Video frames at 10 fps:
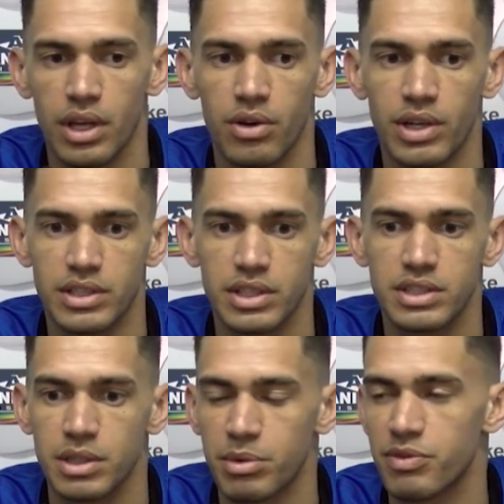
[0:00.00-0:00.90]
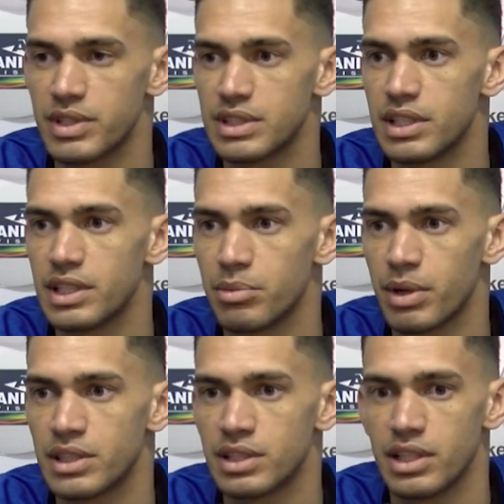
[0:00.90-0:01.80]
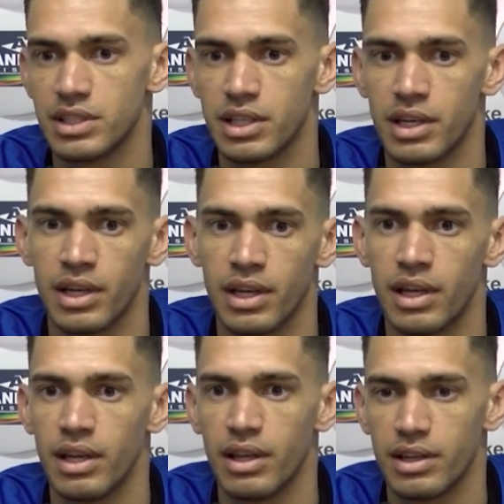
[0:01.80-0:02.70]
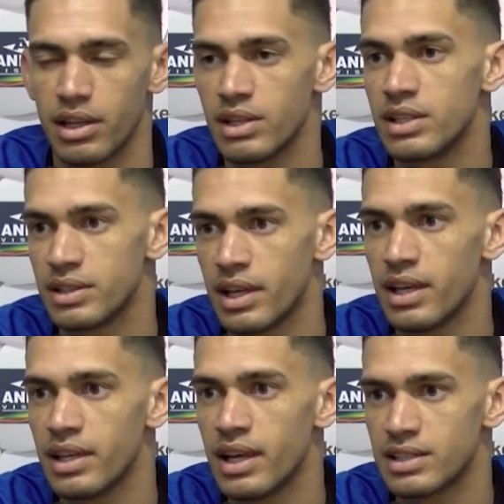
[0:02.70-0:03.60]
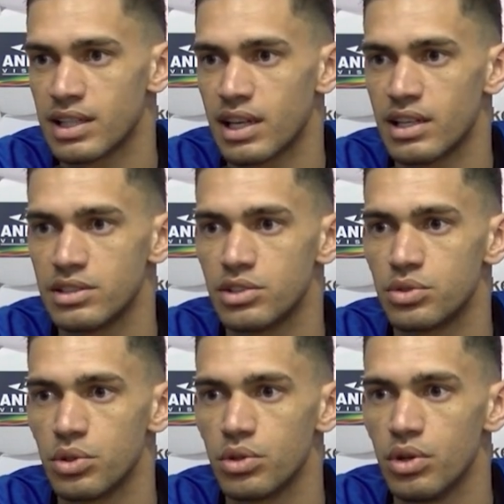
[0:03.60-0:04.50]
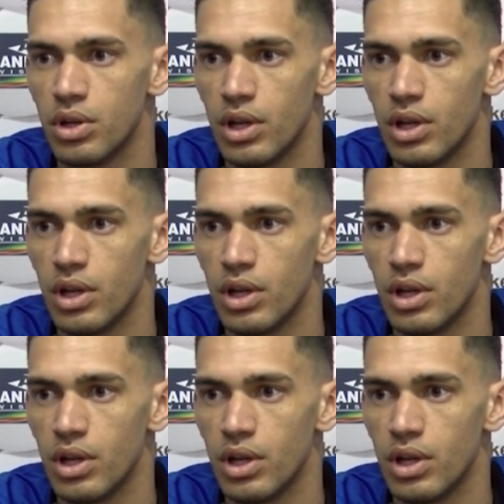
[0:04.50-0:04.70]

Eu acho que isso também facilita para a gente é, ter, ter, ideias claras de jogo.